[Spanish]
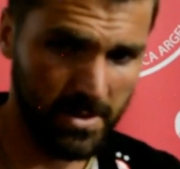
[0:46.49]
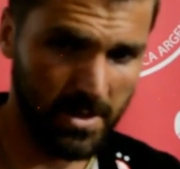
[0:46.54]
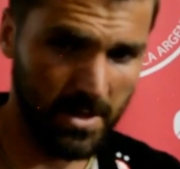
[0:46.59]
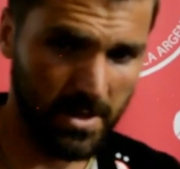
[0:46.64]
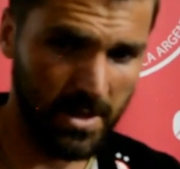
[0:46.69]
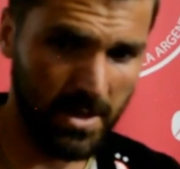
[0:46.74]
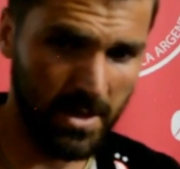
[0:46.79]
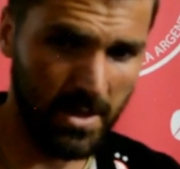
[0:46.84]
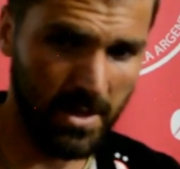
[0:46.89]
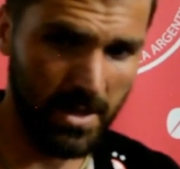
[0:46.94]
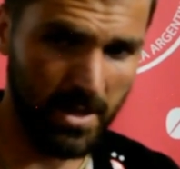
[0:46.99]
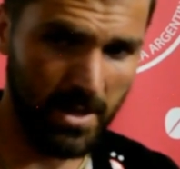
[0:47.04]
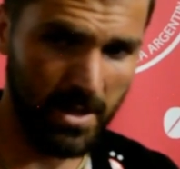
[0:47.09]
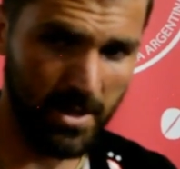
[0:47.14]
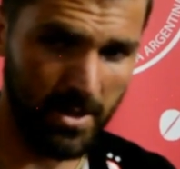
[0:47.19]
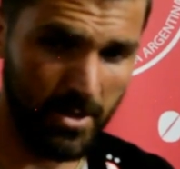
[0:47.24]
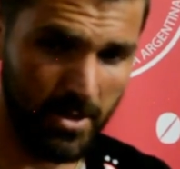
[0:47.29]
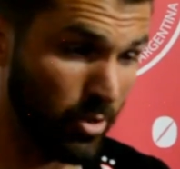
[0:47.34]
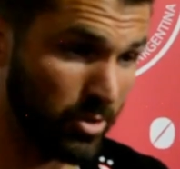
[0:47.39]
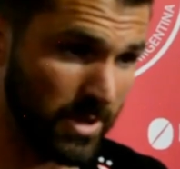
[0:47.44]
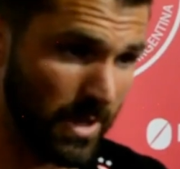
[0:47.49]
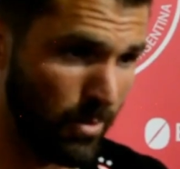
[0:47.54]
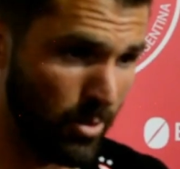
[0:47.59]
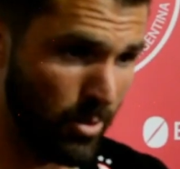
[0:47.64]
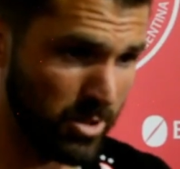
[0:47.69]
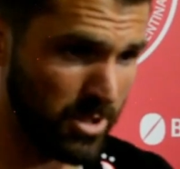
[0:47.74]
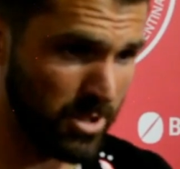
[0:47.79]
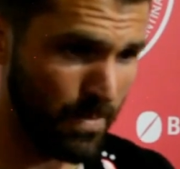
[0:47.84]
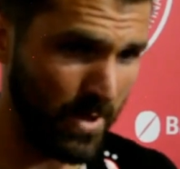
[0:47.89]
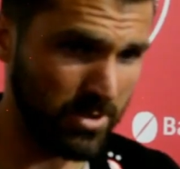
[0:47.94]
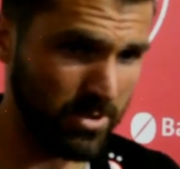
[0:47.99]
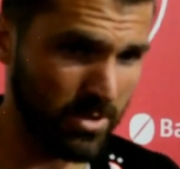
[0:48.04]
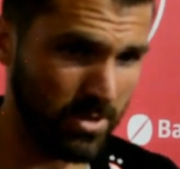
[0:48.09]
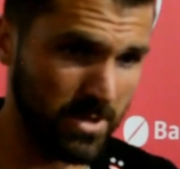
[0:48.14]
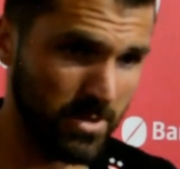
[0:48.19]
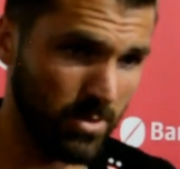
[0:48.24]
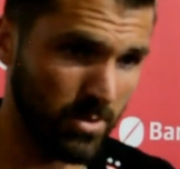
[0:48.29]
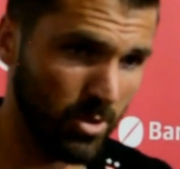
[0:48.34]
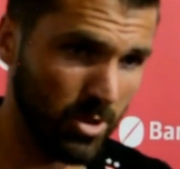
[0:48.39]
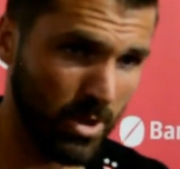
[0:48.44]
Eh, no encontramos los espacios y en
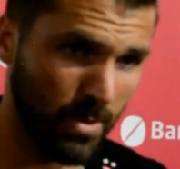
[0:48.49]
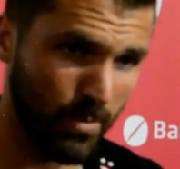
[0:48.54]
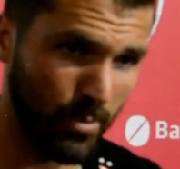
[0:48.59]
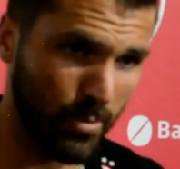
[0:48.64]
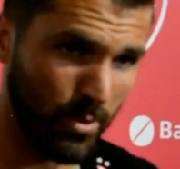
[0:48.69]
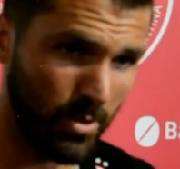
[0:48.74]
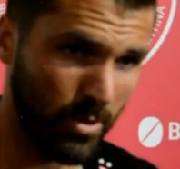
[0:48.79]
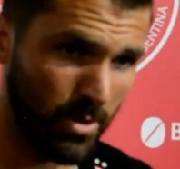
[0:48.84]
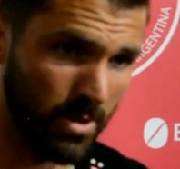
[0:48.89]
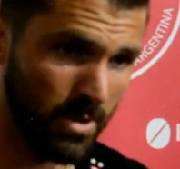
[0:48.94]
el segundo tiempo,